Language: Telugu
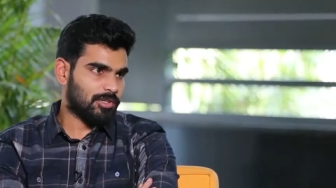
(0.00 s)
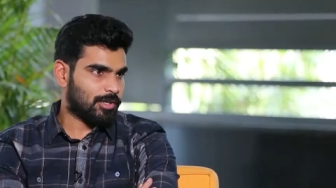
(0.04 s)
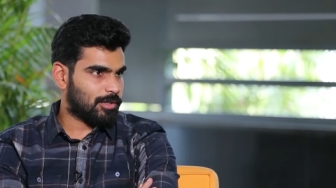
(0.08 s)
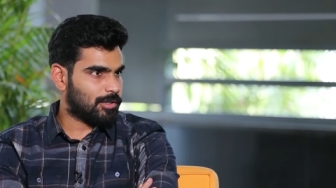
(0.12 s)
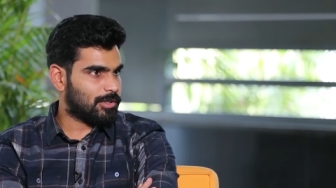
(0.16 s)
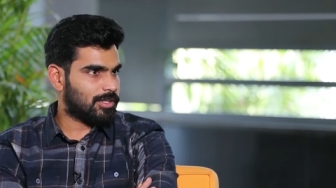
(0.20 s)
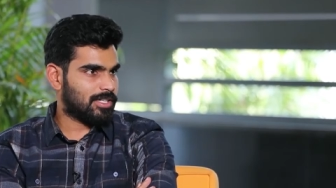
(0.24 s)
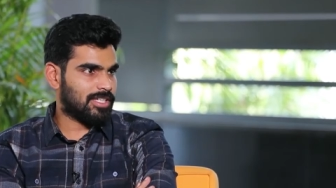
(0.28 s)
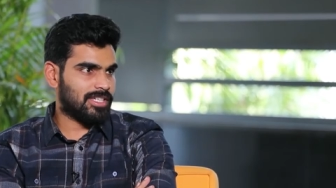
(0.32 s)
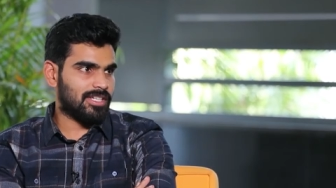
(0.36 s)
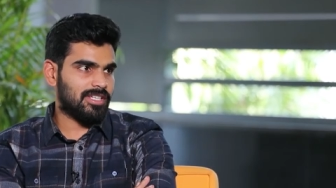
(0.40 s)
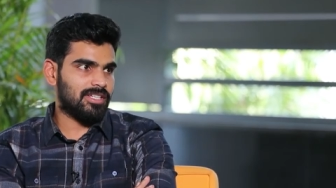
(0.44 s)

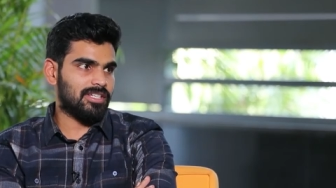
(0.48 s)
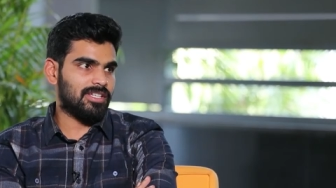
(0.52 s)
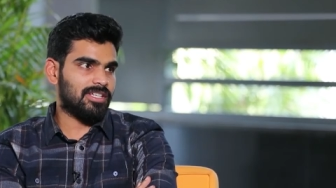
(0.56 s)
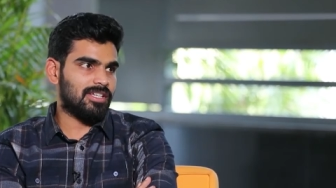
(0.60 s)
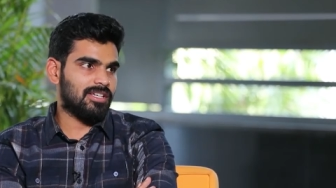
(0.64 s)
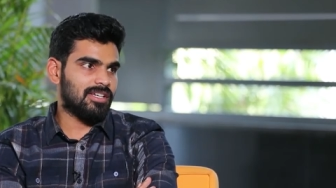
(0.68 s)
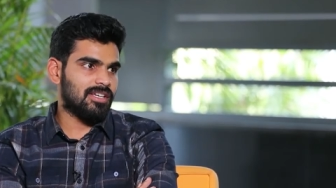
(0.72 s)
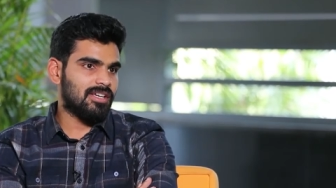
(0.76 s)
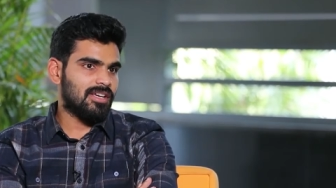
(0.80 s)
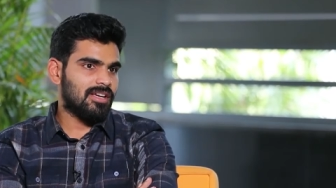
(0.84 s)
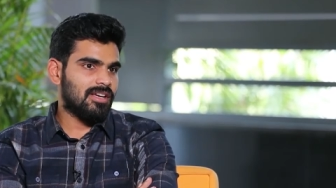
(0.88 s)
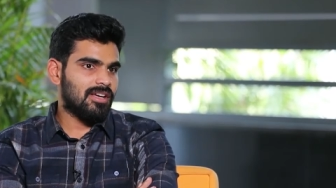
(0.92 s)
ఫాలో అయ్యేదే
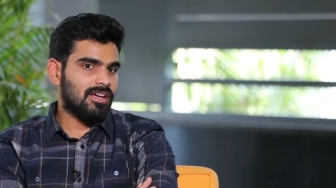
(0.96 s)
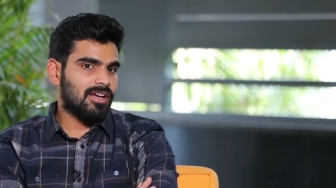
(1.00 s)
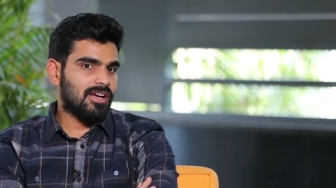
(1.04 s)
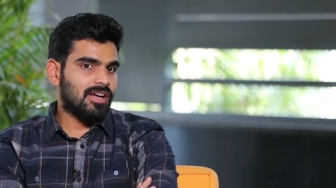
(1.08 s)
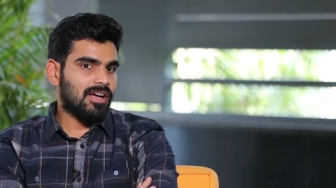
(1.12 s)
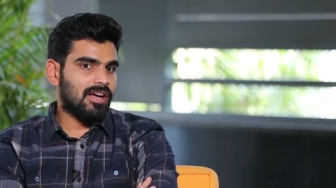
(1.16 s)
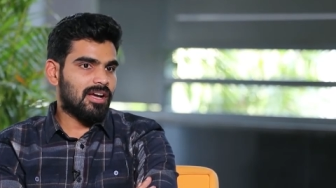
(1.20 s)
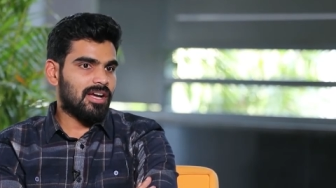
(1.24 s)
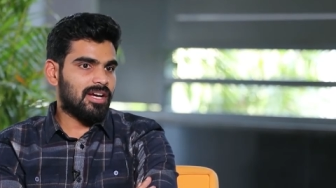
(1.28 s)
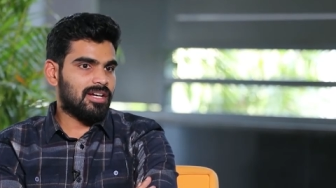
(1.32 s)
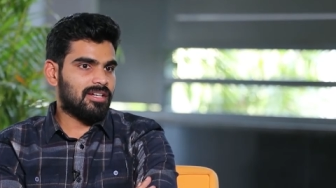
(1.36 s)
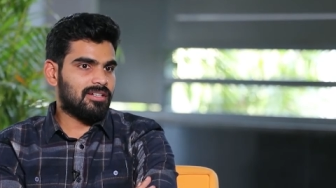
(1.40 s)

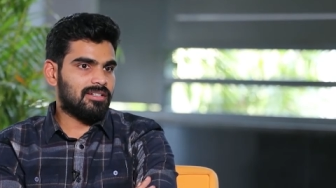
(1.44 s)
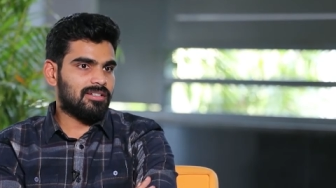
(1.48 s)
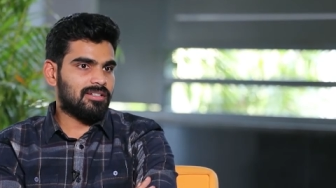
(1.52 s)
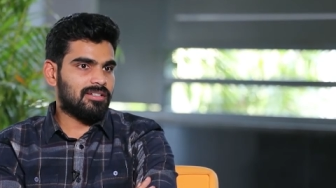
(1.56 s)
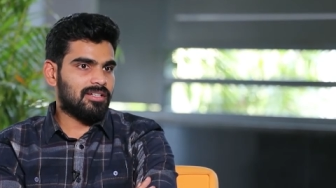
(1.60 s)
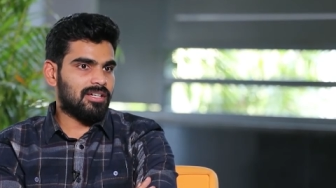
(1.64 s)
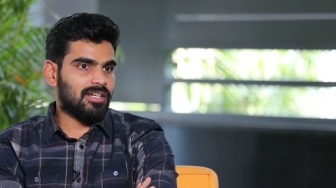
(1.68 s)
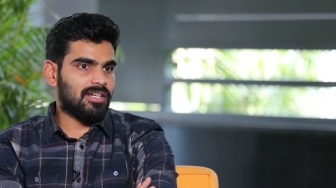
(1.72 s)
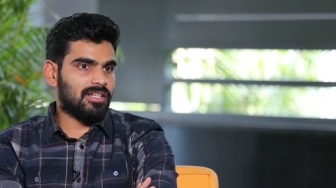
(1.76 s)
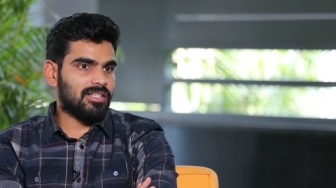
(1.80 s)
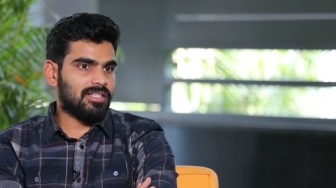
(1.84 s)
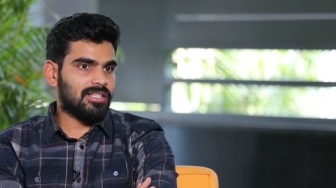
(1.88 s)
అండ్
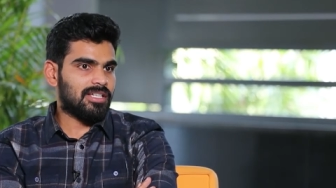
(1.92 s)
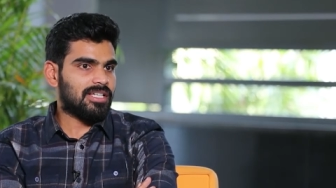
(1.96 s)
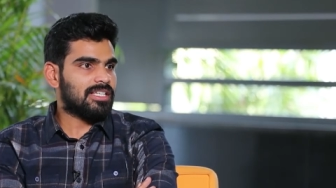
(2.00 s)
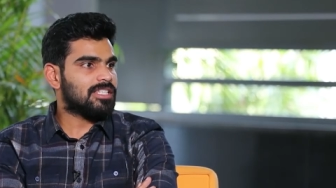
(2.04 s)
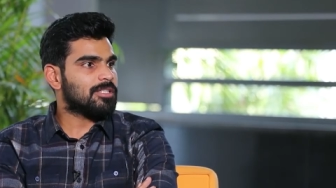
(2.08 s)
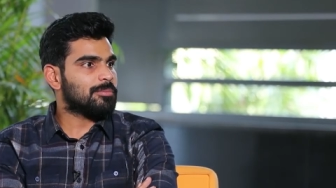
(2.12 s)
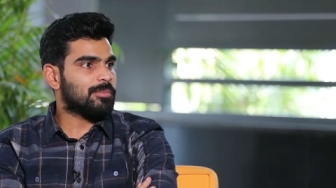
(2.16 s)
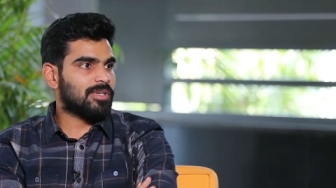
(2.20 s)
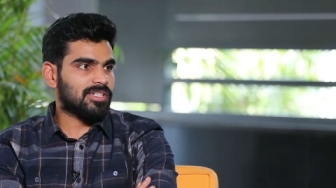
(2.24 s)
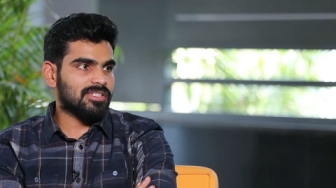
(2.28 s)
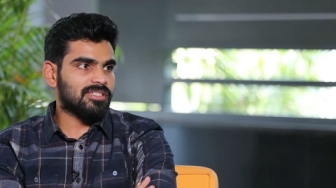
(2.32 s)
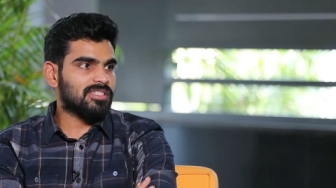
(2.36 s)
uh,
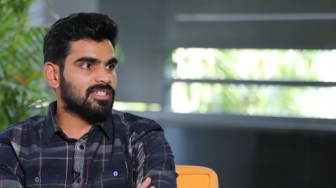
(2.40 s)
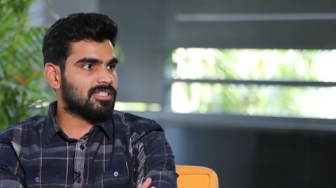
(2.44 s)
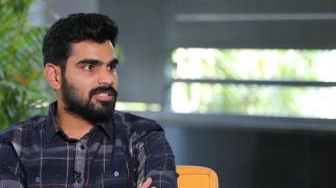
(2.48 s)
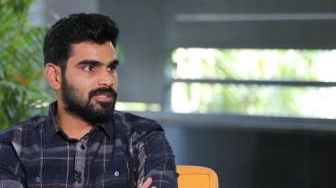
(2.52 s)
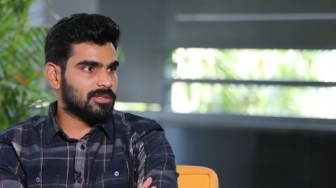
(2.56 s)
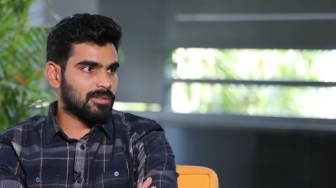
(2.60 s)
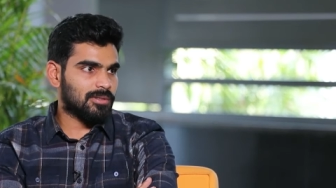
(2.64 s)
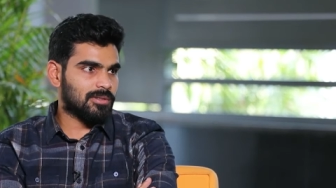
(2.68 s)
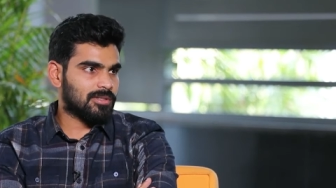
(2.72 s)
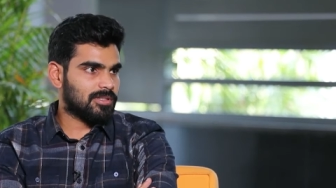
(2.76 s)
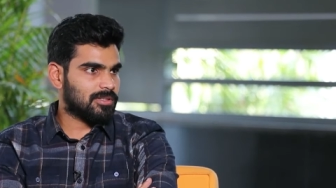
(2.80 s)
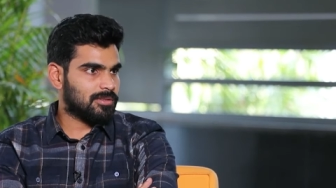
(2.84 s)
ఏది మన
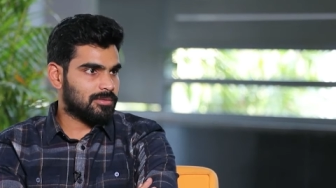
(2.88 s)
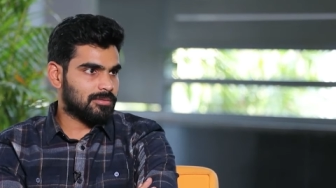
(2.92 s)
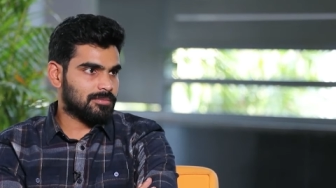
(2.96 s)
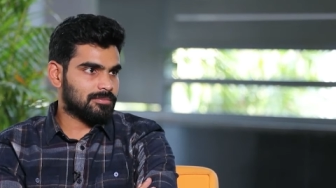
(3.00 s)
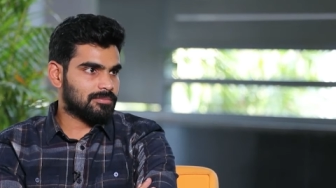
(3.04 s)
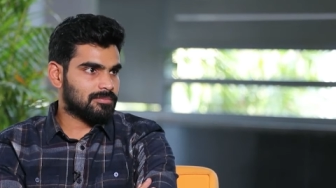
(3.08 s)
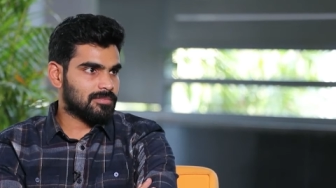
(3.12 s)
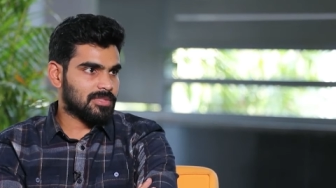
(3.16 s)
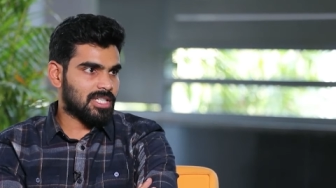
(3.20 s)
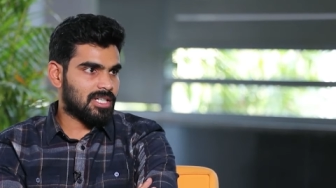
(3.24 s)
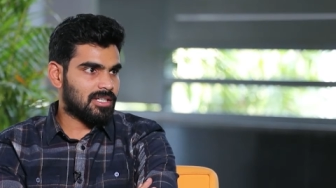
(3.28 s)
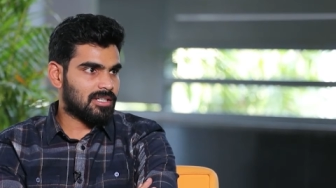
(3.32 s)
చేతిలో ఉండదు
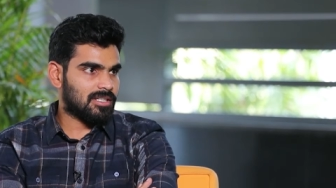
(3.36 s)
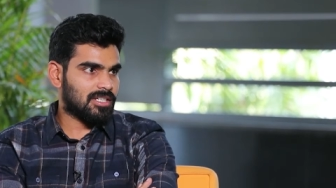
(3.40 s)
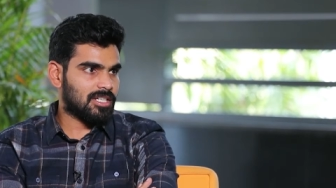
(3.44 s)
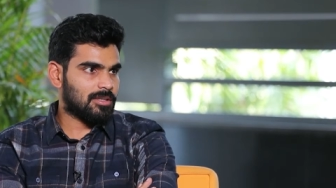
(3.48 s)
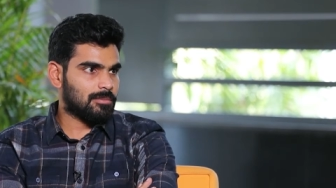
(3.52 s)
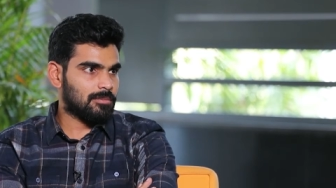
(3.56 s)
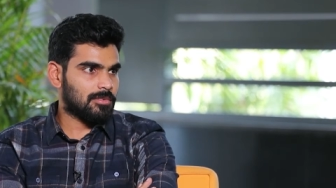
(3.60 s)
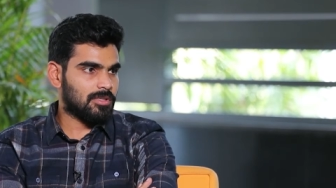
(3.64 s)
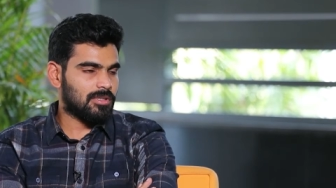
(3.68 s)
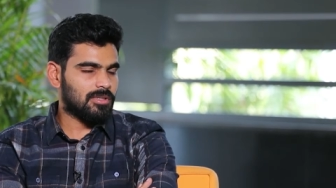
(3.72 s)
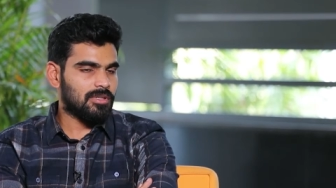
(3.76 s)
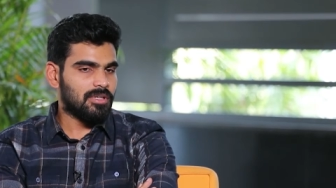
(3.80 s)
ఆ
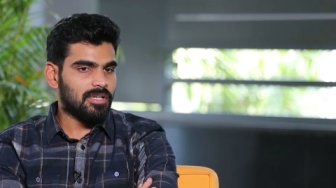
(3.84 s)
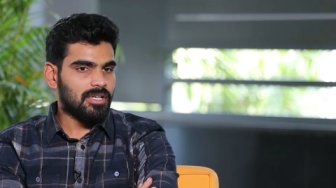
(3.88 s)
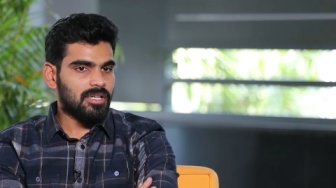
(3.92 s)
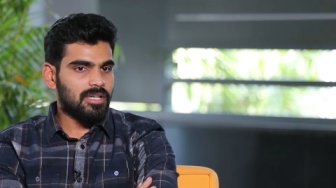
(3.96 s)
టైంలో